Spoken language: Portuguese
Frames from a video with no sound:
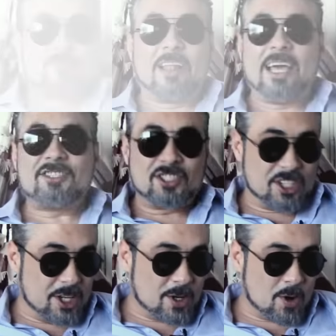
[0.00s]

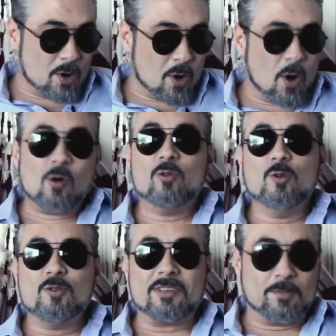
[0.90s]
Flash ou
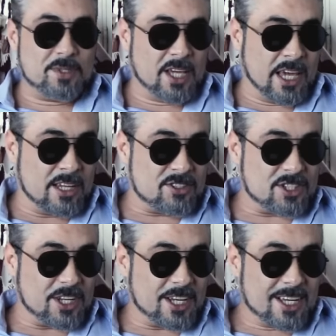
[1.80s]
luz
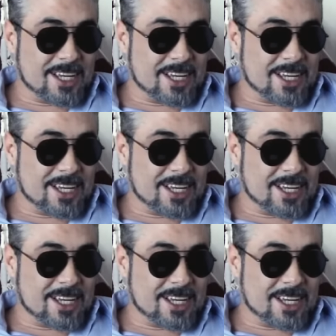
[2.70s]
ambiente?